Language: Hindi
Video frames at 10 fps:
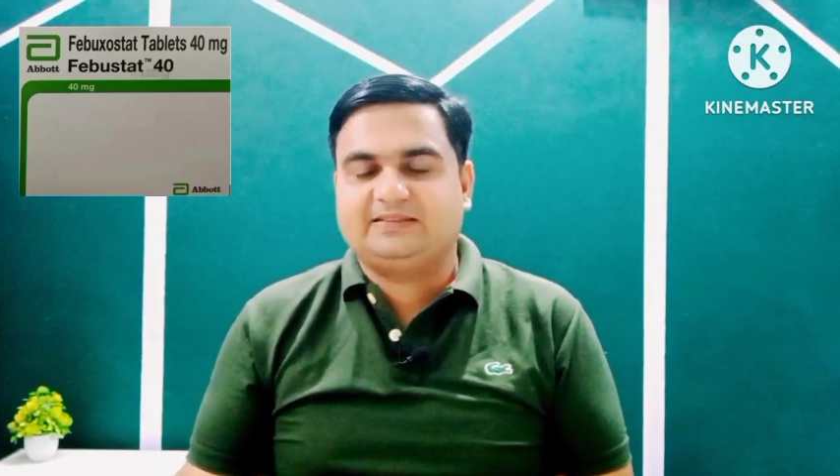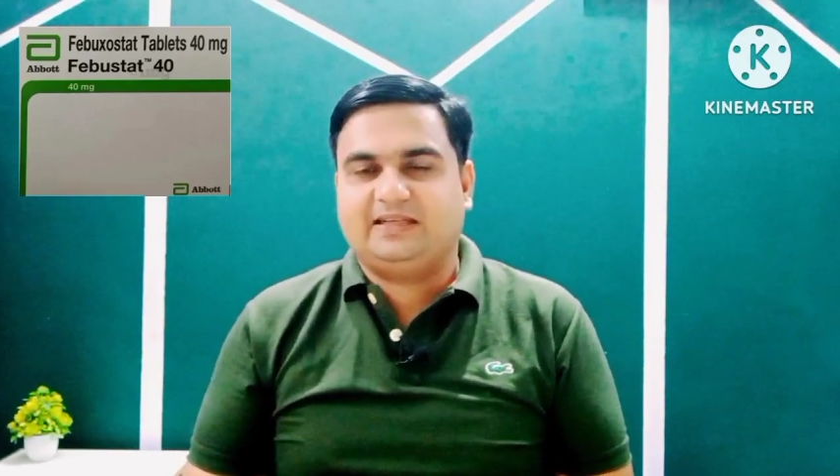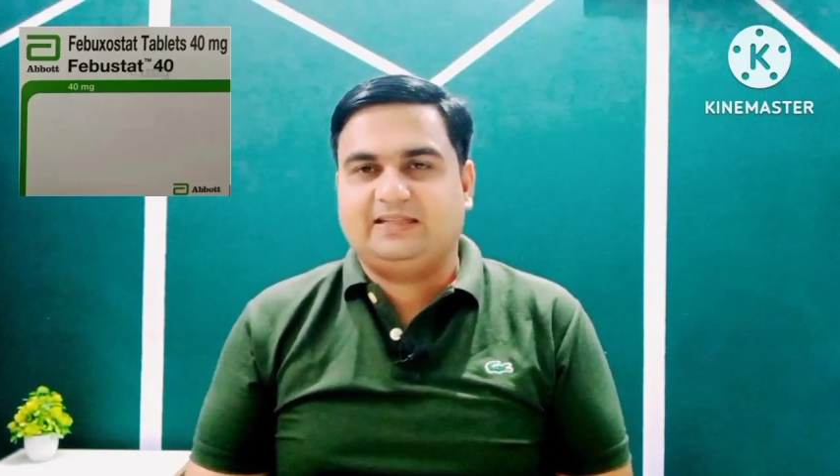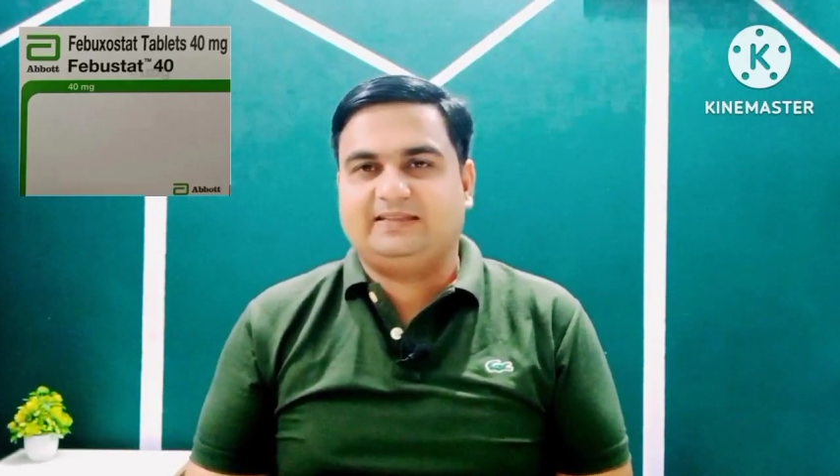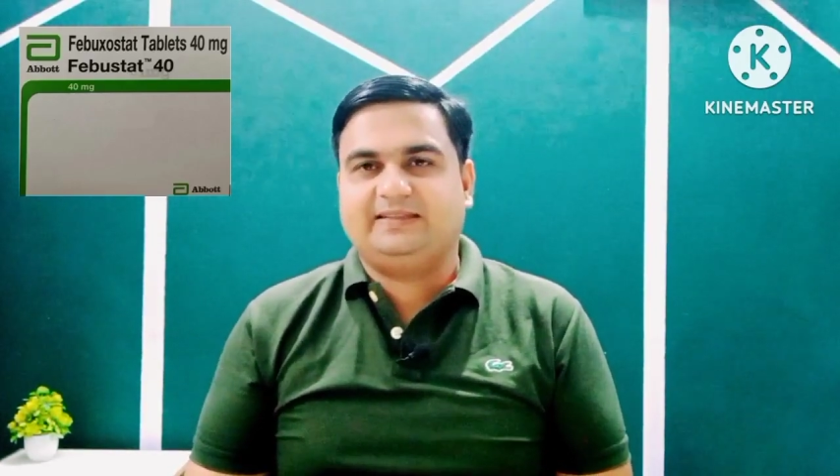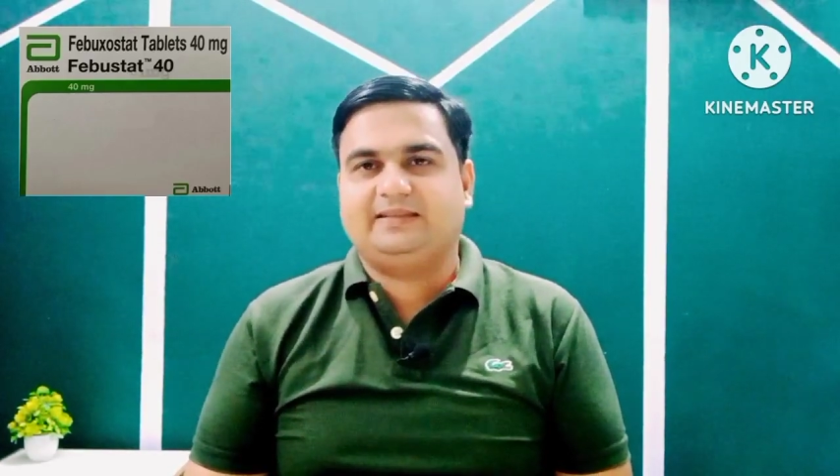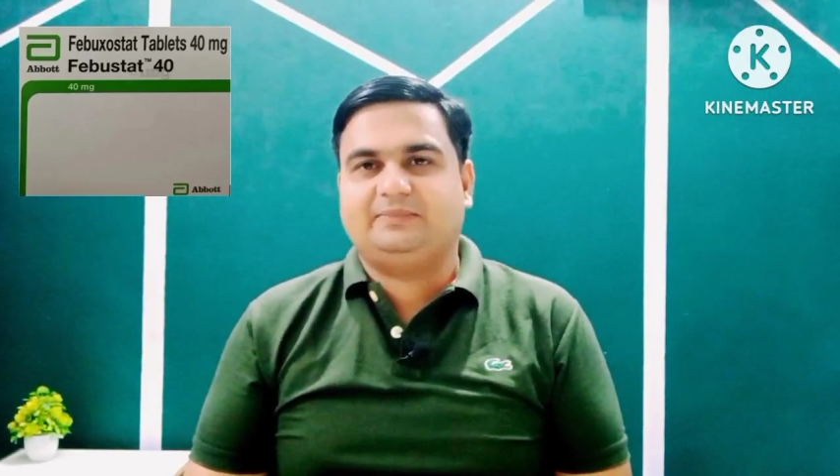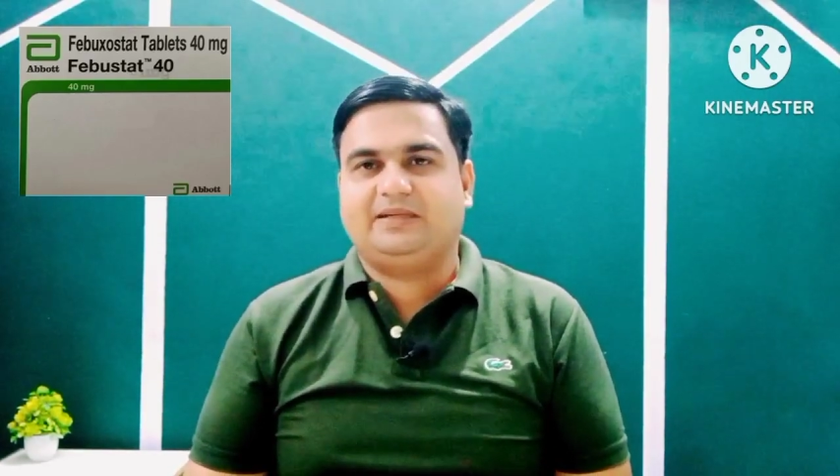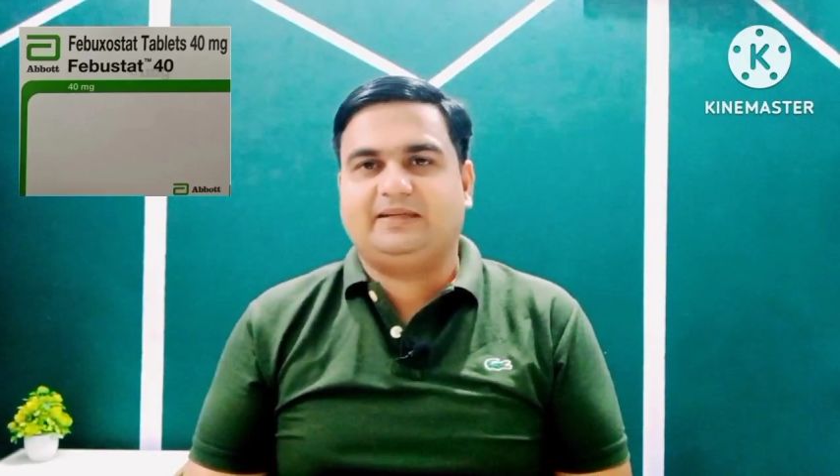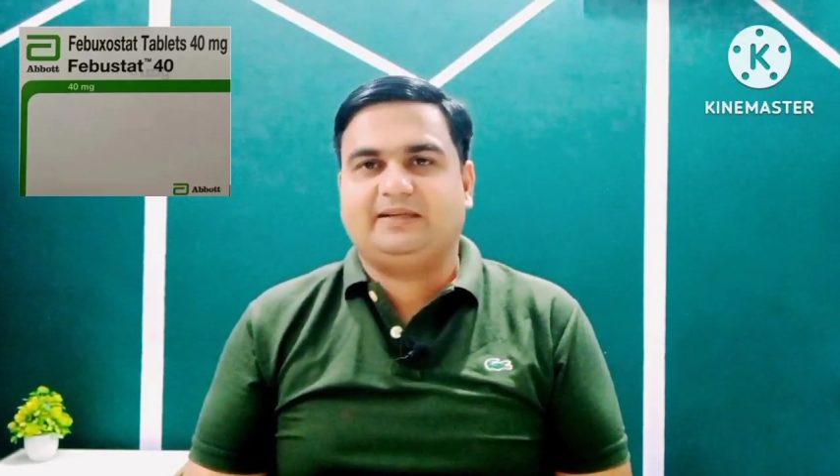आते हैं
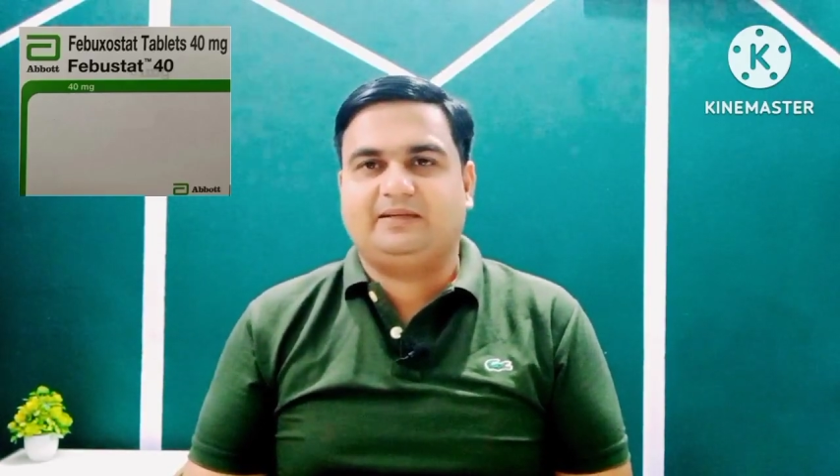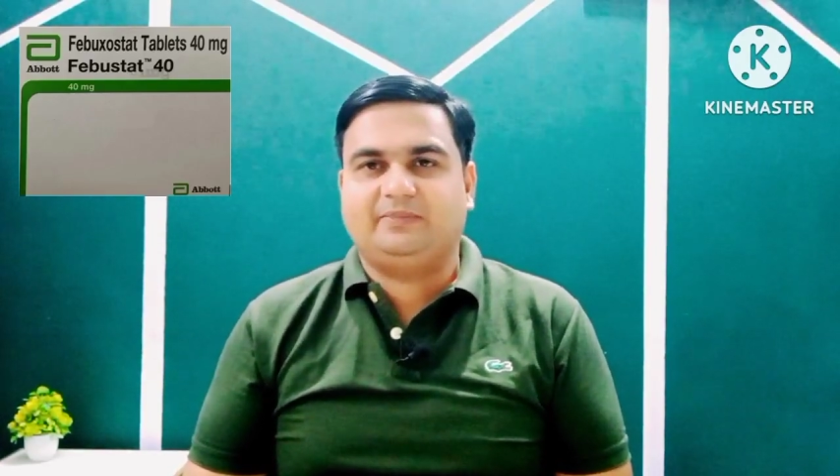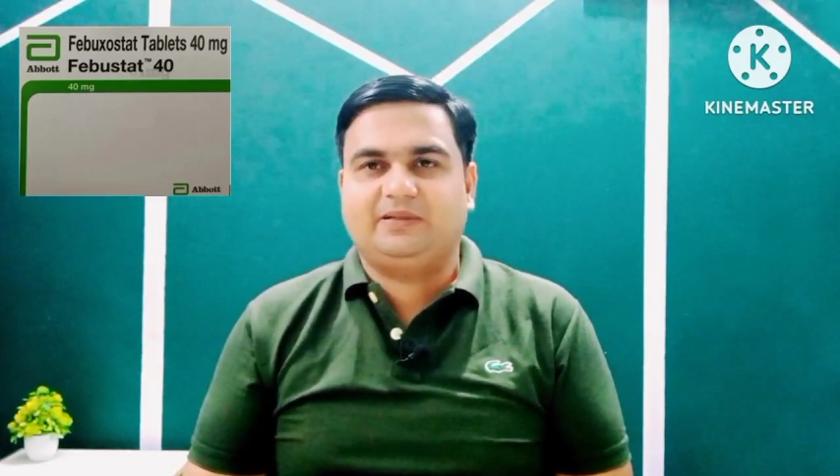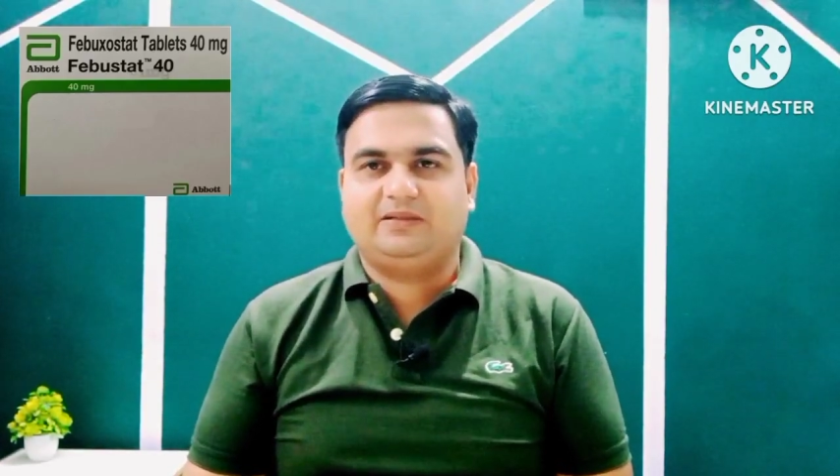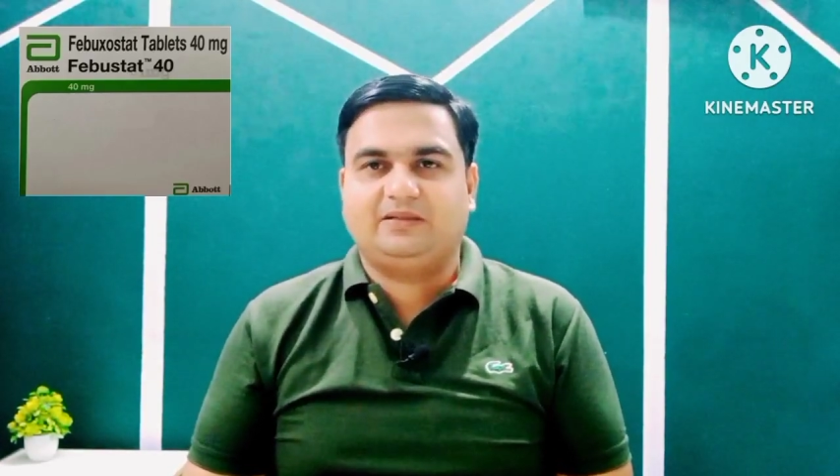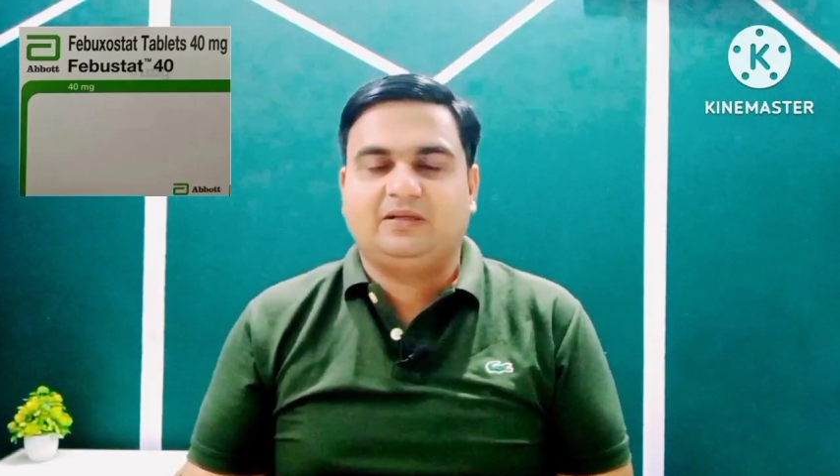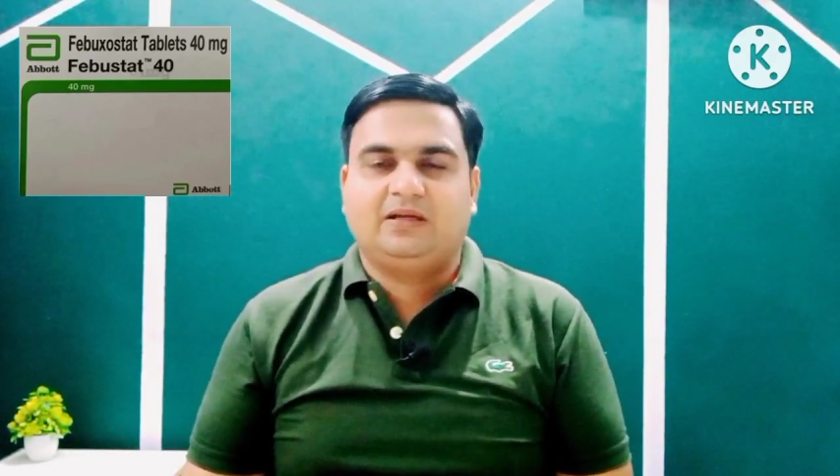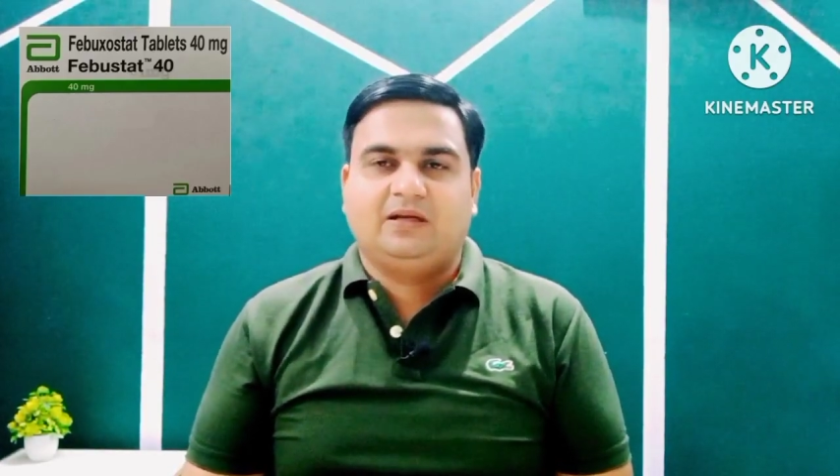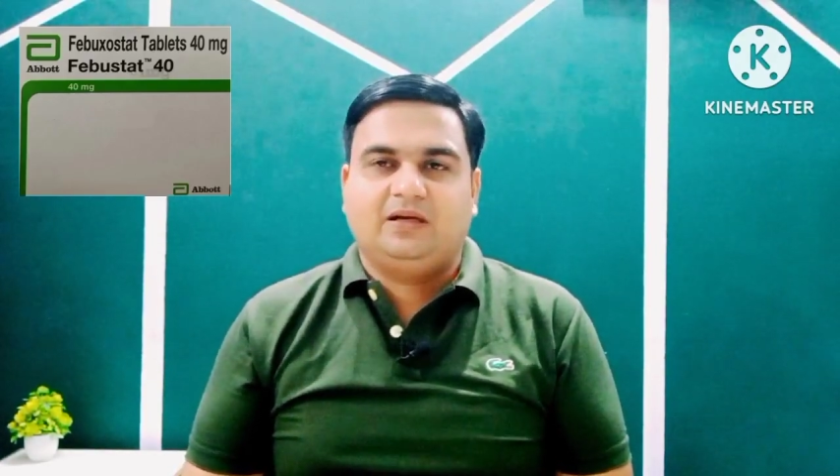मार्केट में